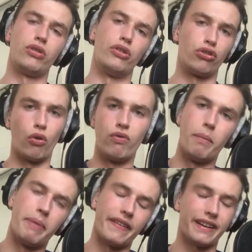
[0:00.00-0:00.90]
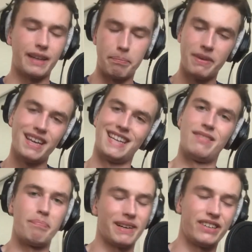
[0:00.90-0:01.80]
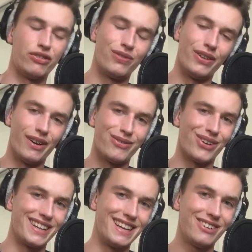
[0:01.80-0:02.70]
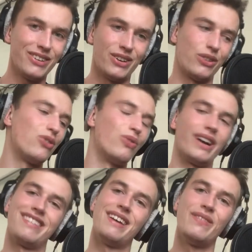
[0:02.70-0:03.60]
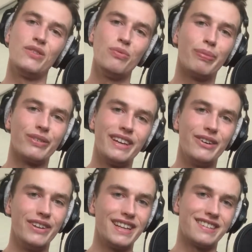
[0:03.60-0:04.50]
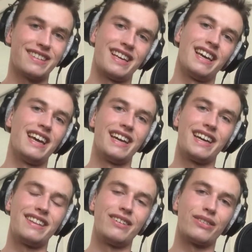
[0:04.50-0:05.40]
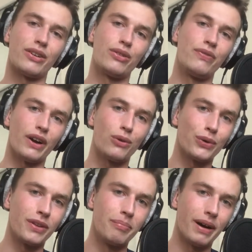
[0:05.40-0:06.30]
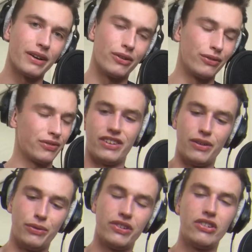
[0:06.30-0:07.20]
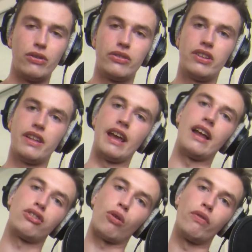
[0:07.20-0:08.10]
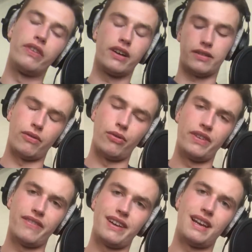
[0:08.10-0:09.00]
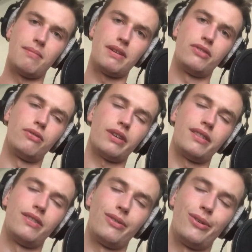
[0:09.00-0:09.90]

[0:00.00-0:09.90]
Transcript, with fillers: euh, je revois Bernard Tapie et c'est pas qui je vois dans la forêt des Landes. Je vois Xavier Dupont de Ligonnès qui était en train de se faire courser par un keuf. J'hallucine, j'hallucine, et là je reviens, on revient avec les mecs du raid dans le